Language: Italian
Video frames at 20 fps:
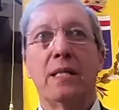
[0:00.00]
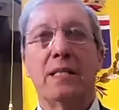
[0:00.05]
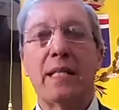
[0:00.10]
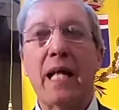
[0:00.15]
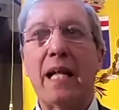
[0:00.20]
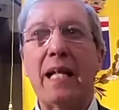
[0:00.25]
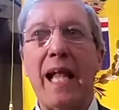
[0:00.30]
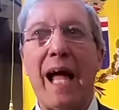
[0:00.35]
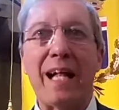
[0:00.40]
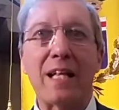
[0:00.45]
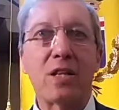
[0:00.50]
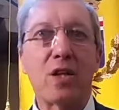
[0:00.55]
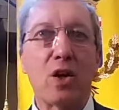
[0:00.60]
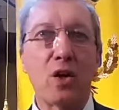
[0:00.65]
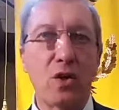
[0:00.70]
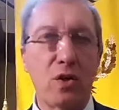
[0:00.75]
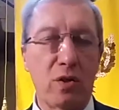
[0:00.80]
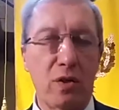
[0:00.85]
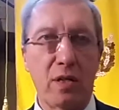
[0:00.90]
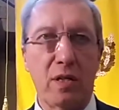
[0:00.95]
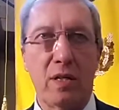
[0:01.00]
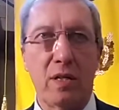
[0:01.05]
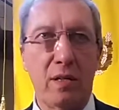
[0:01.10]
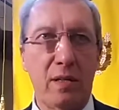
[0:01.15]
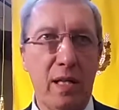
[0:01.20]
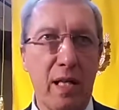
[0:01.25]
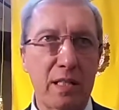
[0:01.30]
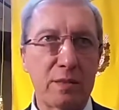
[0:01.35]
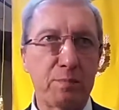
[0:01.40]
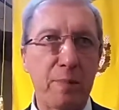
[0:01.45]
Dall'altro eh,
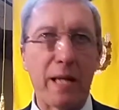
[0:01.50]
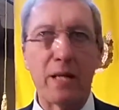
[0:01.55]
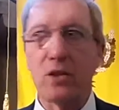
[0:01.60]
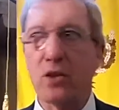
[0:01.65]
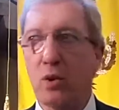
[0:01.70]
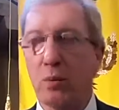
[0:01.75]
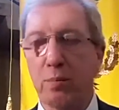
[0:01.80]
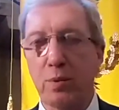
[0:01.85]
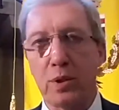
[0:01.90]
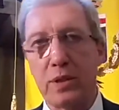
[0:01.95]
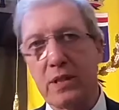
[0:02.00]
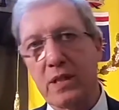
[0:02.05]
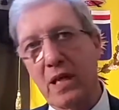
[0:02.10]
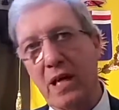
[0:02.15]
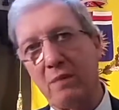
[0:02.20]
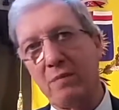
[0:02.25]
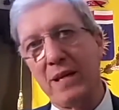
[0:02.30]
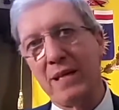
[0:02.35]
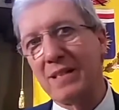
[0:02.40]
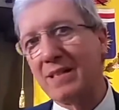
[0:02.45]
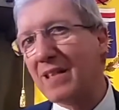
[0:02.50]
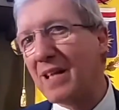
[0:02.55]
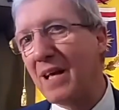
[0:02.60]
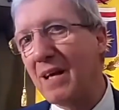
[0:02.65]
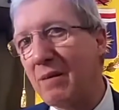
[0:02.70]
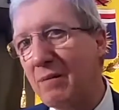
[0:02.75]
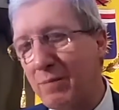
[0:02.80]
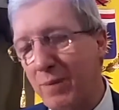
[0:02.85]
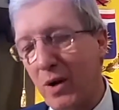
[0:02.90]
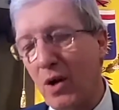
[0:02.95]
l'aspetto
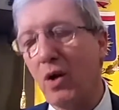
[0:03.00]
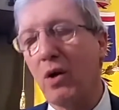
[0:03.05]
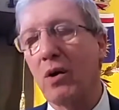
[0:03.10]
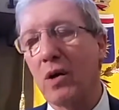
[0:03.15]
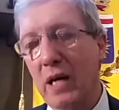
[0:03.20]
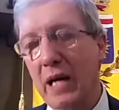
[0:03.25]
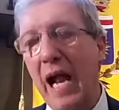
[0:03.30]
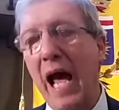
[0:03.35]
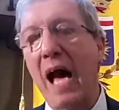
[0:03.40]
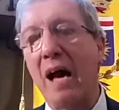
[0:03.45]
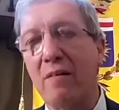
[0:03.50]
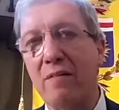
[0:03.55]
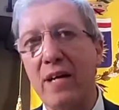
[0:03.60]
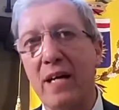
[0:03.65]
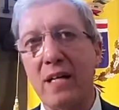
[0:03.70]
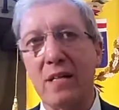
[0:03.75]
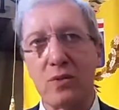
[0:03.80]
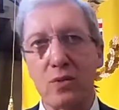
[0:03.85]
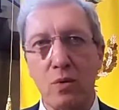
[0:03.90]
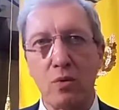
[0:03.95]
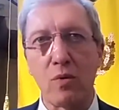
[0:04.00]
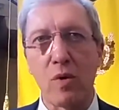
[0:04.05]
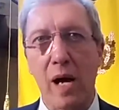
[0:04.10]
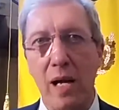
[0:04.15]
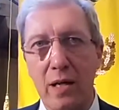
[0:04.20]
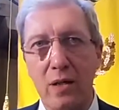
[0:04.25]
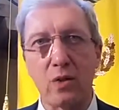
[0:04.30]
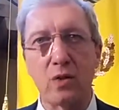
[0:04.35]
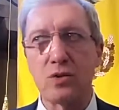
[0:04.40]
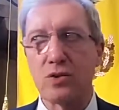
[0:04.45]
politicamente però grave, su
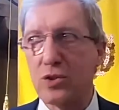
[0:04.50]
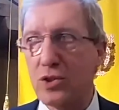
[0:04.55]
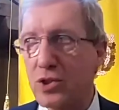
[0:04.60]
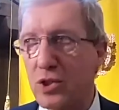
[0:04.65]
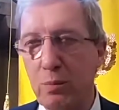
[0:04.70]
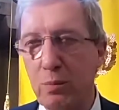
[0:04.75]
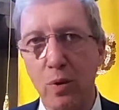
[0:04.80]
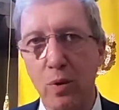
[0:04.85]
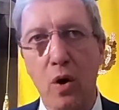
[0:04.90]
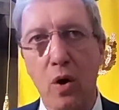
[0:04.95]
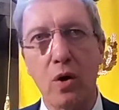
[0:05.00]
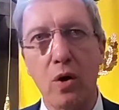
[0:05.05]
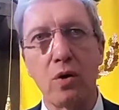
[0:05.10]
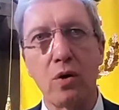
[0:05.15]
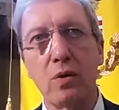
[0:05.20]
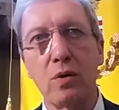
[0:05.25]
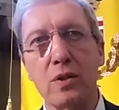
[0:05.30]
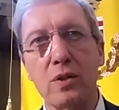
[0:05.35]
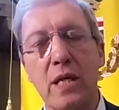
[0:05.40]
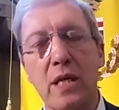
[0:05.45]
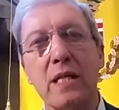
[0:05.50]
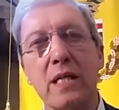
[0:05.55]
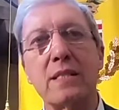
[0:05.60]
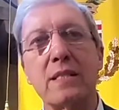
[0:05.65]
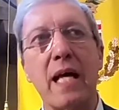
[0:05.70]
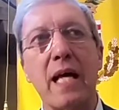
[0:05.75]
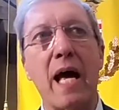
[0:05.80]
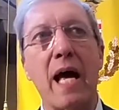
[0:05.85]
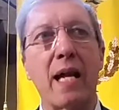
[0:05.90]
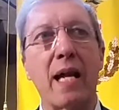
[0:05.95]
quale non ci si può eh,
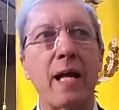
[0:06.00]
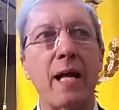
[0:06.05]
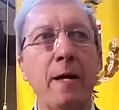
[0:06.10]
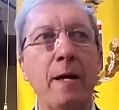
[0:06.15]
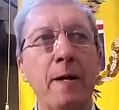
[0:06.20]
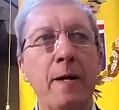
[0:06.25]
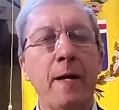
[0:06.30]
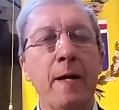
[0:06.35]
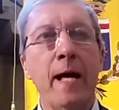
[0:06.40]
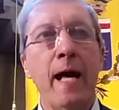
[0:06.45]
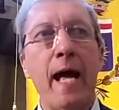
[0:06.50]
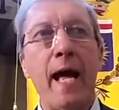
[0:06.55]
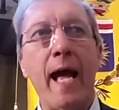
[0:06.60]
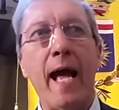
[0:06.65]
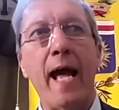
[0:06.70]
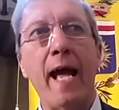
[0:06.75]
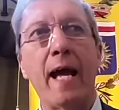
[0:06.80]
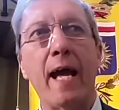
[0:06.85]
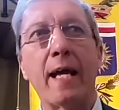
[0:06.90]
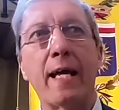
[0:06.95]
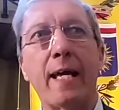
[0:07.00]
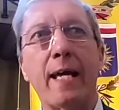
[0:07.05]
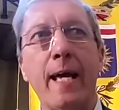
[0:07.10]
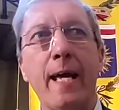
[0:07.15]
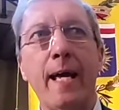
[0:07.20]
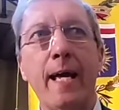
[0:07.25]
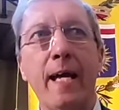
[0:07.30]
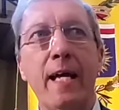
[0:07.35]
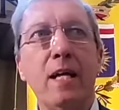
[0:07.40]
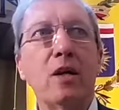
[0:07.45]
scherzare, è che
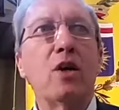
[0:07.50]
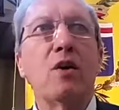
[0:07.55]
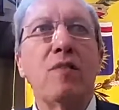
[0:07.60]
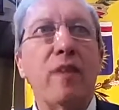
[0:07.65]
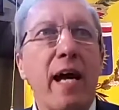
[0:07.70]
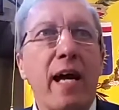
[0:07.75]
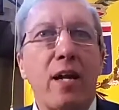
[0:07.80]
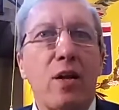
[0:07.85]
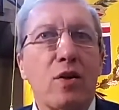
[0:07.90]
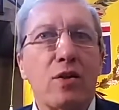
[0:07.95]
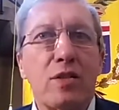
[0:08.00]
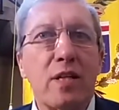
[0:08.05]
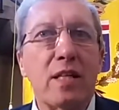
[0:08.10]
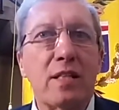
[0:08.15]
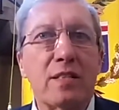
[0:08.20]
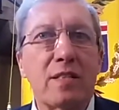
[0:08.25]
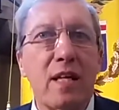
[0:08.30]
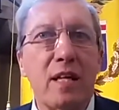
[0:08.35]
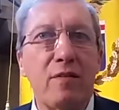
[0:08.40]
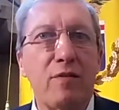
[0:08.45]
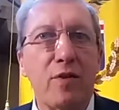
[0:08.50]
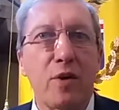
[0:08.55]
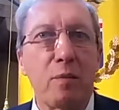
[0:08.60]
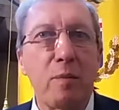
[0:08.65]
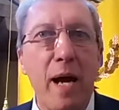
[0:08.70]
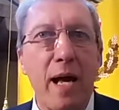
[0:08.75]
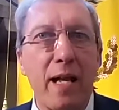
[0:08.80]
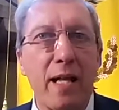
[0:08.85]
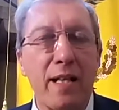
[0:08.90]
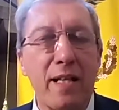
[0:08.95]
il governo, senza
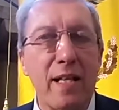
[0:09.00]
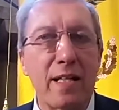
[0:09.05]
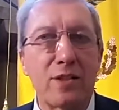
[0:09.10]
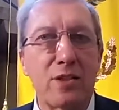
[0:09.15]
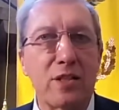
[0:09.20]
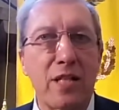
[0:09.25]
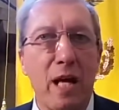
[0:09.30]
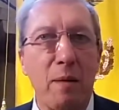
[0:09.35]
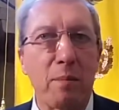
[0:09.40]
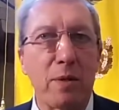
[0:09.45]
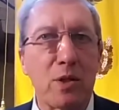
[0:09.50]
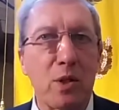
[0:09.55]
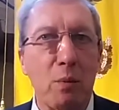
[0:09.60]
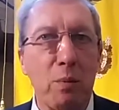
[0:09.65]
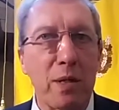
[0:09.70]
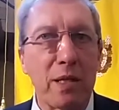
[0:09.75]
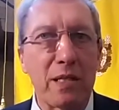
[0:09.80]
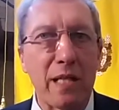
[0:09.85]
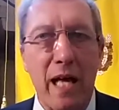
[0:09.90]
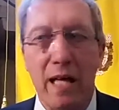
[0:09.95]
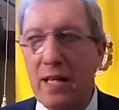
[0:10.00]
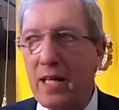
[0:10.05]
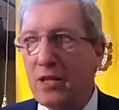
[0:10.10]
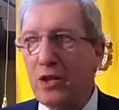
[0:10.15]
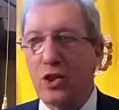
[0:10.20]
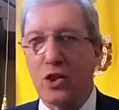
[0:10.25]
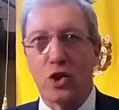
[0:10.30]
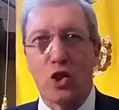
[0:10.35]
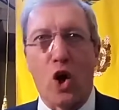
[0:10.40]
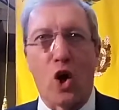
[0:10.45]
informare la città
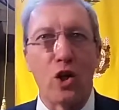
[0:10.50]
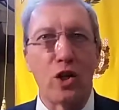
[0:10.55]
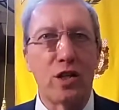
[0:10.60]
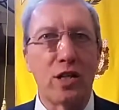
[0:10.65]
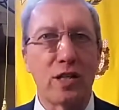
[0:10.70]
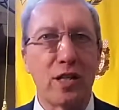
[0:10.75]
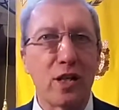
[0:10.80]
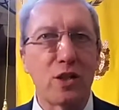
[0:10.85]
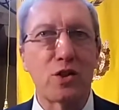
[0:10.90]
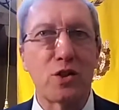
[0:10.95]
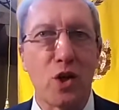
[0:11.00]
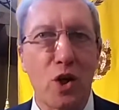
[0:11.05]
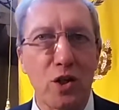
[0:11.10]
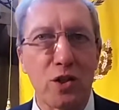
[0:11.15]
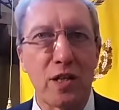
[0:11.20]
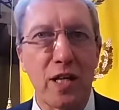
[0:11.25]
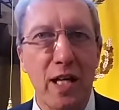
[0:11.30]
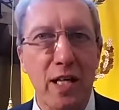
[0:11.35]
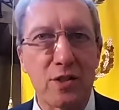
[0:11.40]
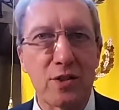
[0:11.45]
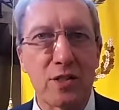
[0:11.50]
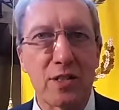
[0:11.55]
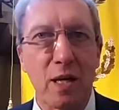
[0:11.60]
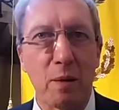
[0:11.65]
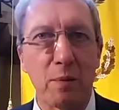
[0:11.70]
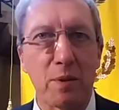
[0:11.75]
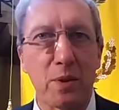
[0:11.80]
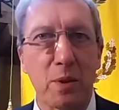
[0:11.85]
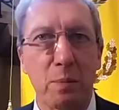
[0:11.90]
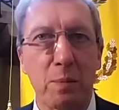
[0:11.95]
metropolitana, toglie dei soldi alla
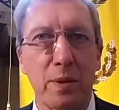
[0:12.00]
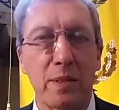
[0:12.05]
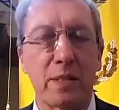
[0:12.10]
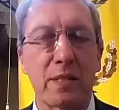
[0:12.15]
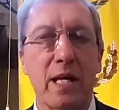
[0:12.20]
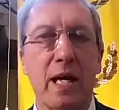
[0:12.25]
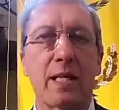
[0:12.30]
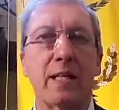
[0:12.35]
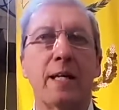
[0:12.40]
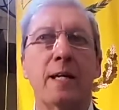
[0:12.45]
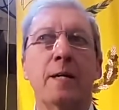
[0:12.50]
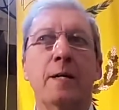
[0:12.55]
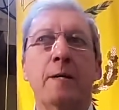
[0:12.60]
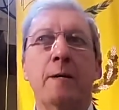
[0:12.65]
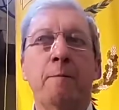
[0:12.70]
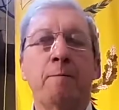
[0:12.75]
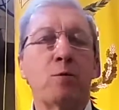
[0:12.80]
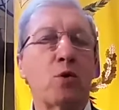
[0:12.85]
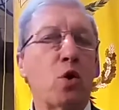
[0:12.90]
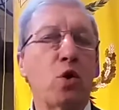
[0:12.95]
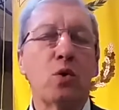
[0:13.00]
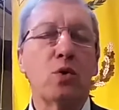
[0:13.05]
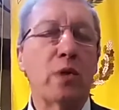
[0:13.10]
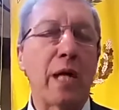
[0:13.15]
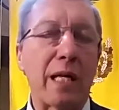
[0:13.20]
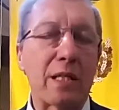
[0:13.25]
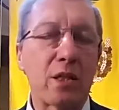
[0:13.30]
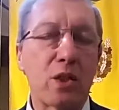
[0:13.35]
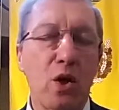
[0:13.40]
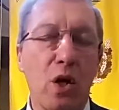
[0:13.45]
città metropolitana con un
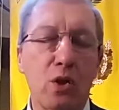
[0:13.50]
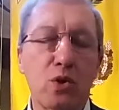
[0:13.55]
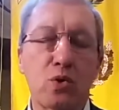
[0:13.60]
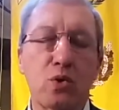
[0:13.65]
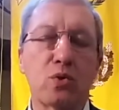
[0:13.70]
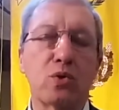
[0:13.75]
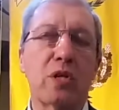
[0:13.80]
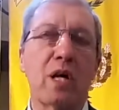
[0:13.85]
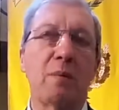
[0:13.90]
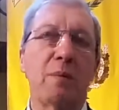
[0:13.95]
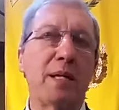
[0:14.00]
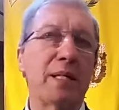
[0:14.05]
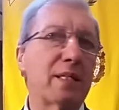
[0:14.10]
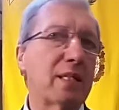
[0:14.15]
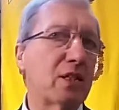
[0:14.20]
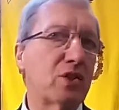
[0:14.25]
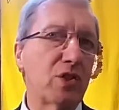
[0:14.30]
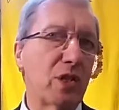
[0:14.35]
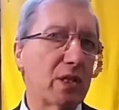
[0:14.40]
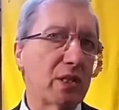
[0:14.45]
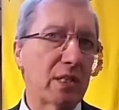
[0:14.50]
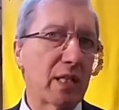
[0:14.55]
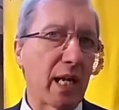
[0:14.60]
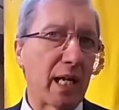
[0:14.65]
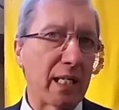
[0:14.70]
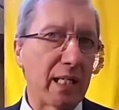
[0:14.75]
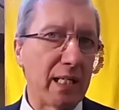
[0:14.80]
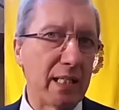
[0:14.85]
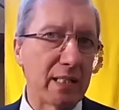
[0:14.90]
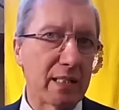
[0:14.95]
atto assolutamente
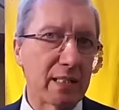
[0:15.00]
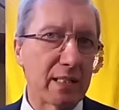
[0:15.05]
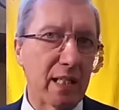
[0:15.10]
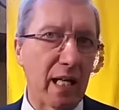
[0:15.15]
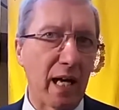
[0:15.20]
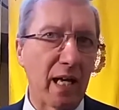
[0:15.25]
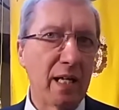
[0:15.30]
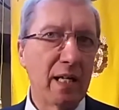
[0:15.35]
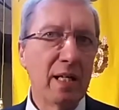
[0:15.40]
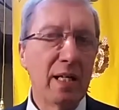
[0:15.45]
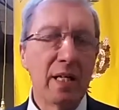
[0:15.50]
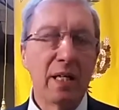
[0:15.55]
centralista.